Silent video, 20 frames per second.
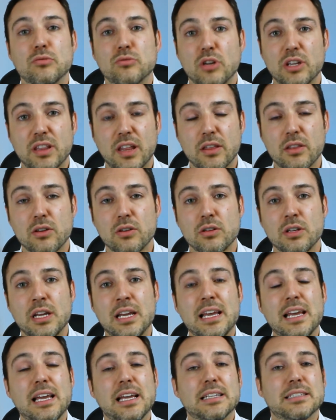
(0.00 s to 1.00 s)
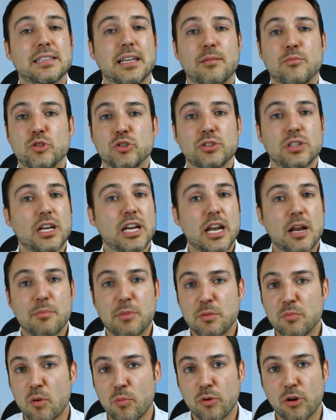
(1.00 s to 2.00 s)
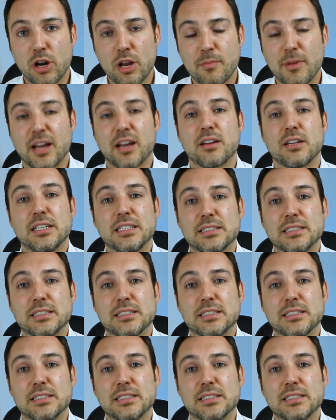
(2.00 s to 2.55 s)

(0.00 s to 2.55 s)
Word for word: autorización, estamos en el mismo problema.